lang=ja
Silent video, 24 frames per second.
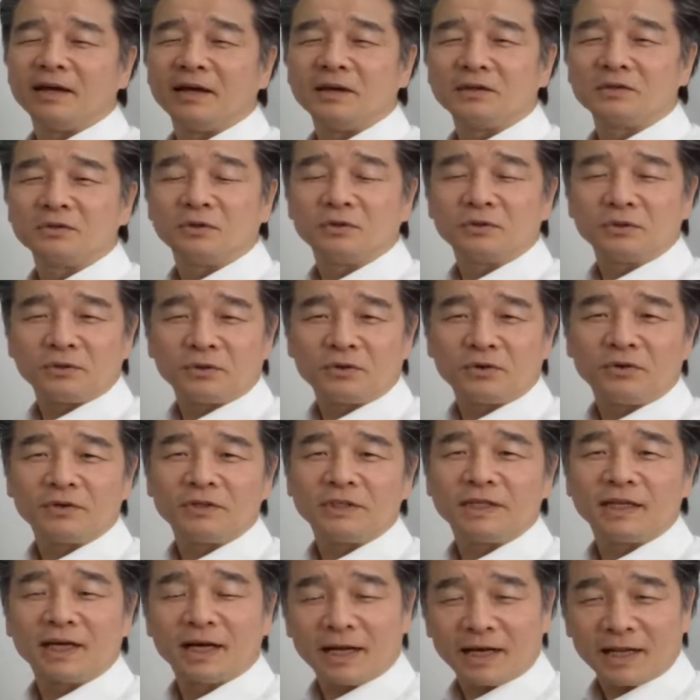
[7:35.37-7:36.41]
えー、そういうとこ
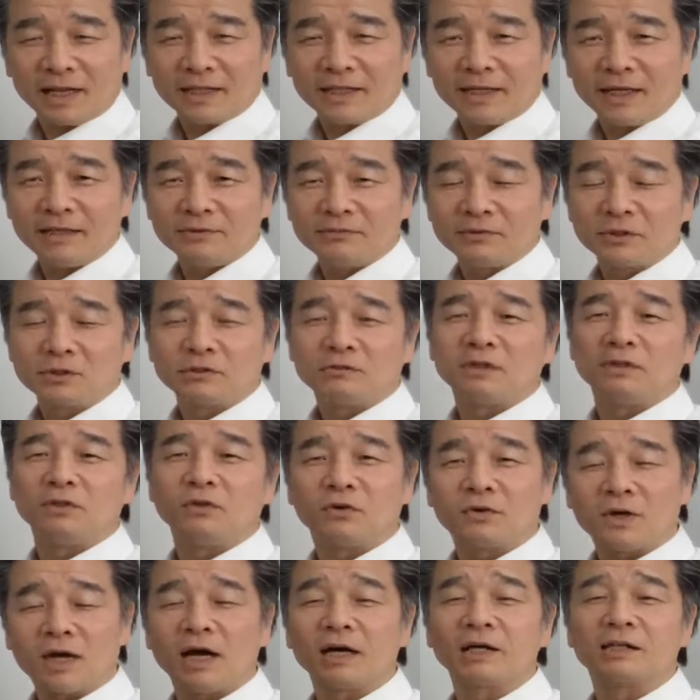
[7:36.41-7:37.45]
ろに行かれたりもしくは
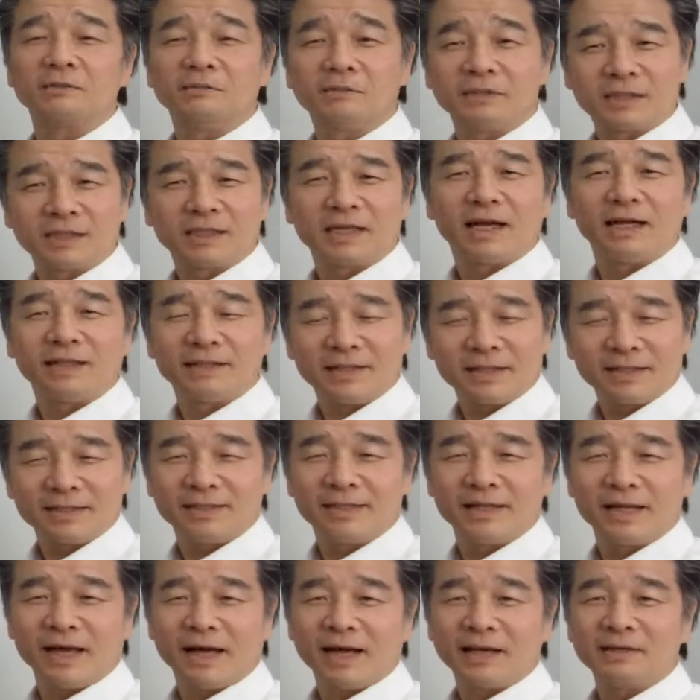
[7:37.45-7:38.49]
いろんな博物館で
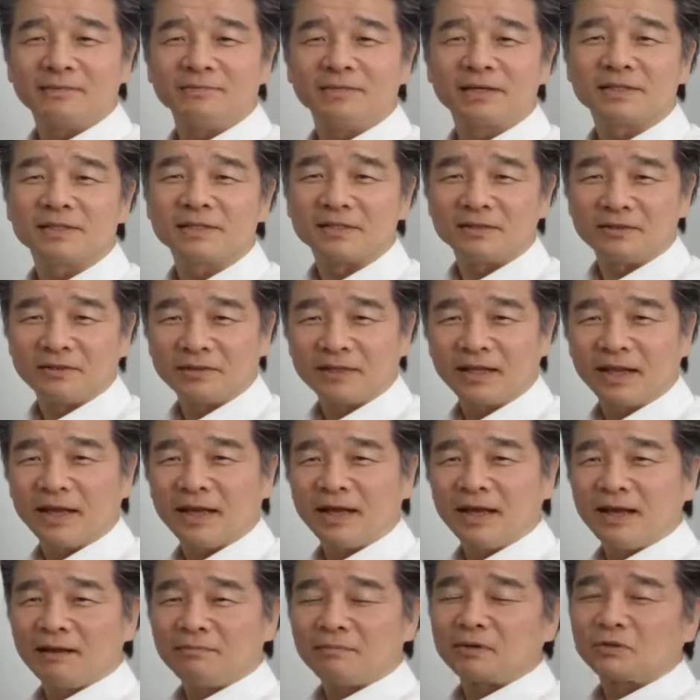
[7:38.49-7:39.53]
すねありますの
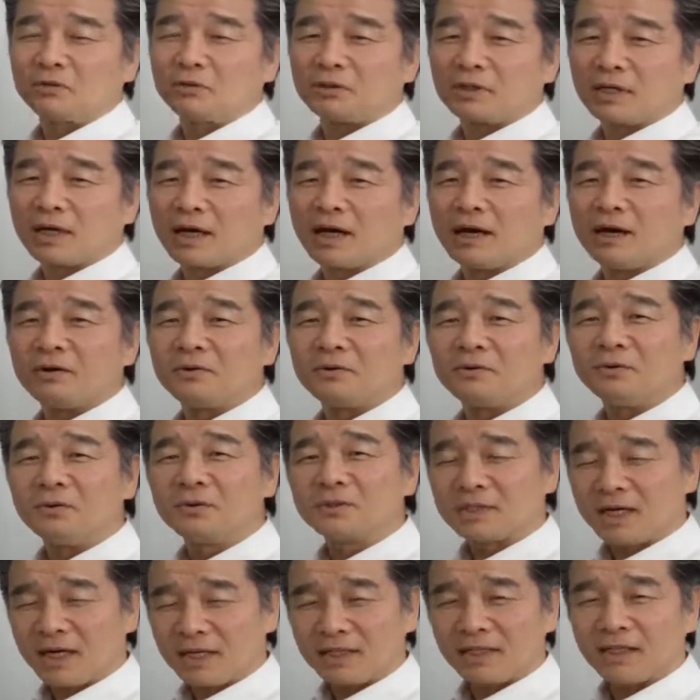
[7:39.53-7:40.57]
で、まあ、そういった観
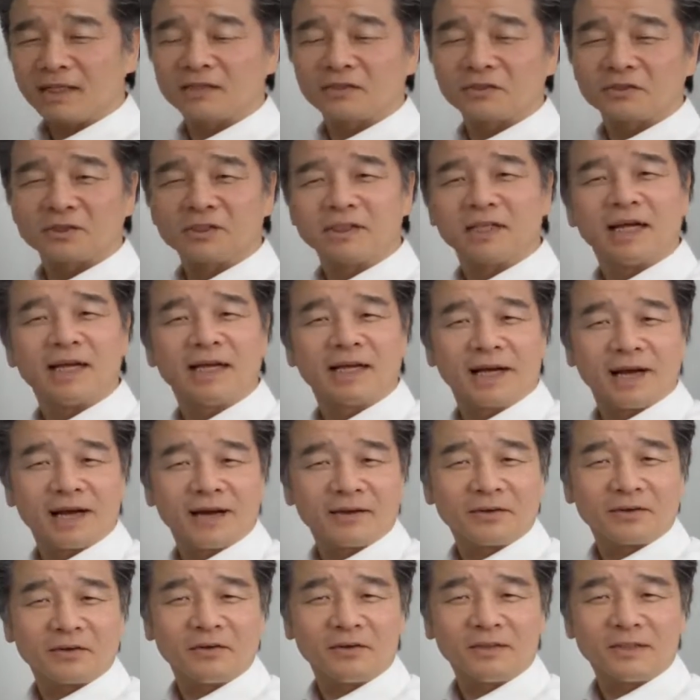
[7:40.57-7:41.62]
光をされてあと市内
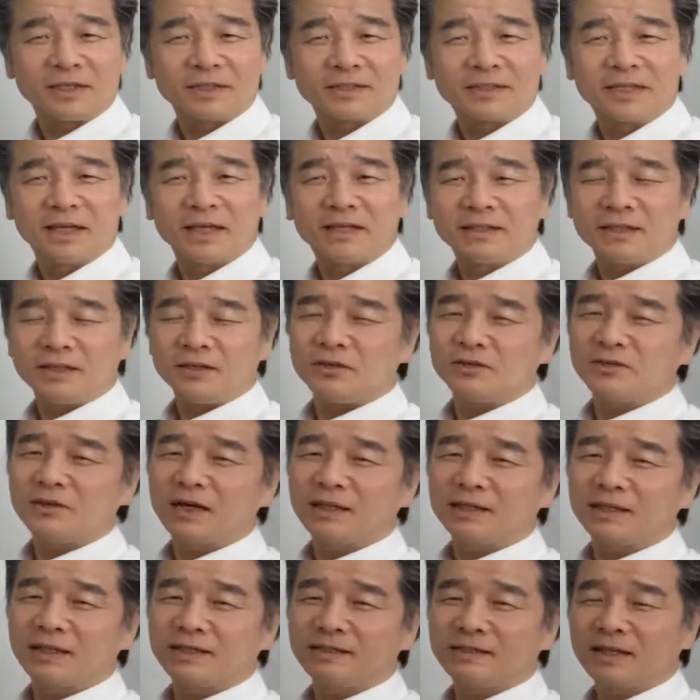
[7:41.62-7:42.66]
観光ですねで夕
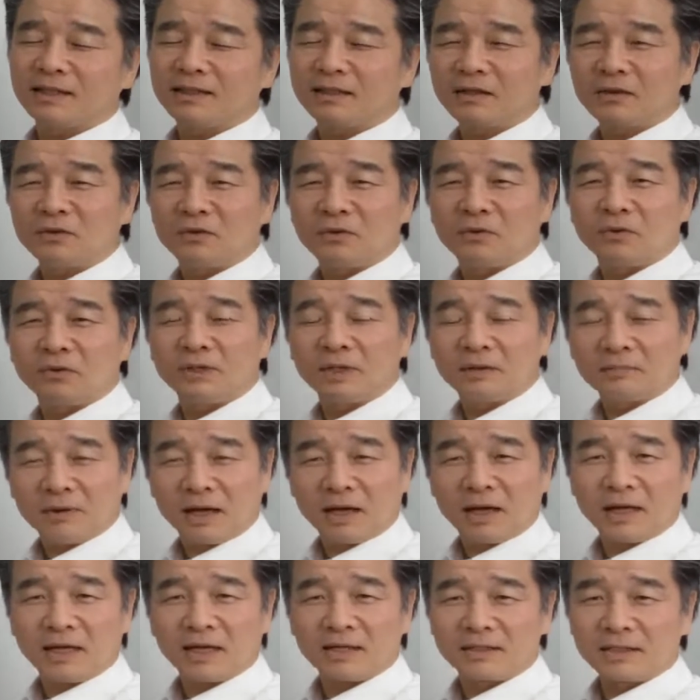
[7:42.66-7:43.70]
方になってここで、
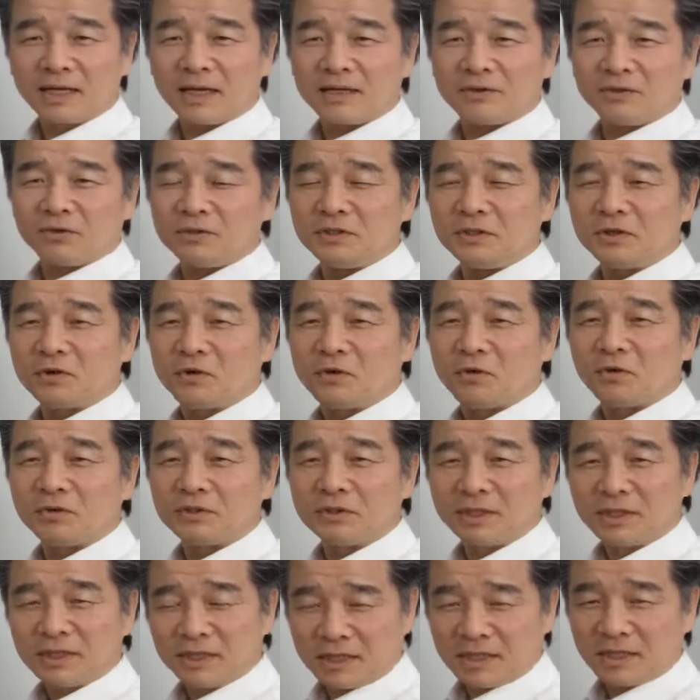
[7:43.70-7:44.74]
まあ、最後にこ
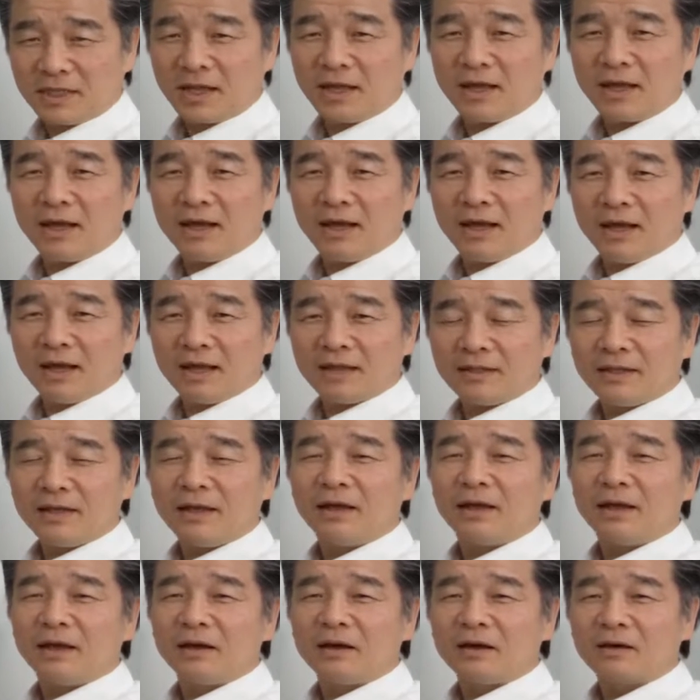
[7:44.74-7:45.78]
こに来て
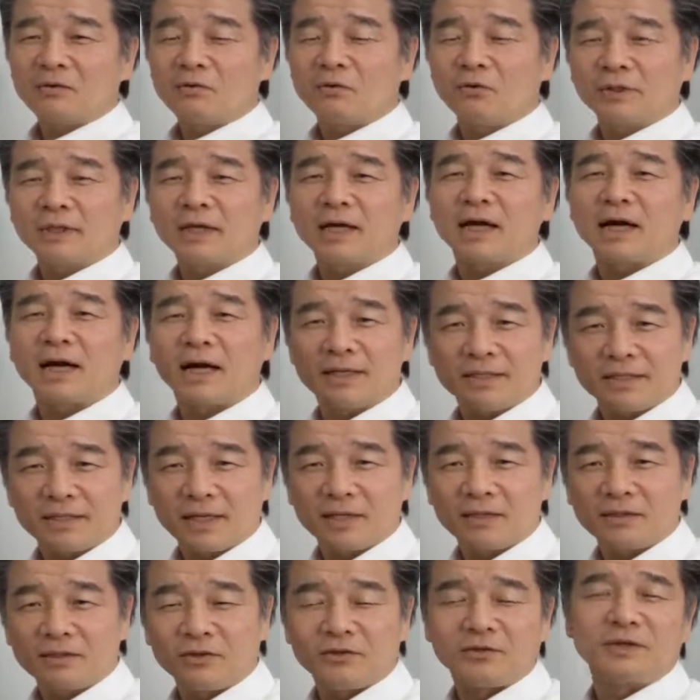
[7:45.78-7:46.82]
でここで解
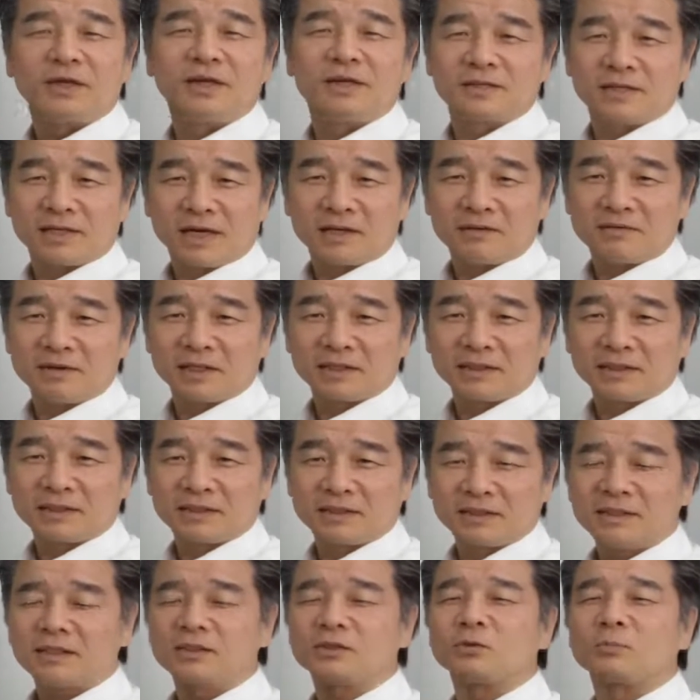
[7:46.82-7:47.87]
散っていうケースがあるわけです。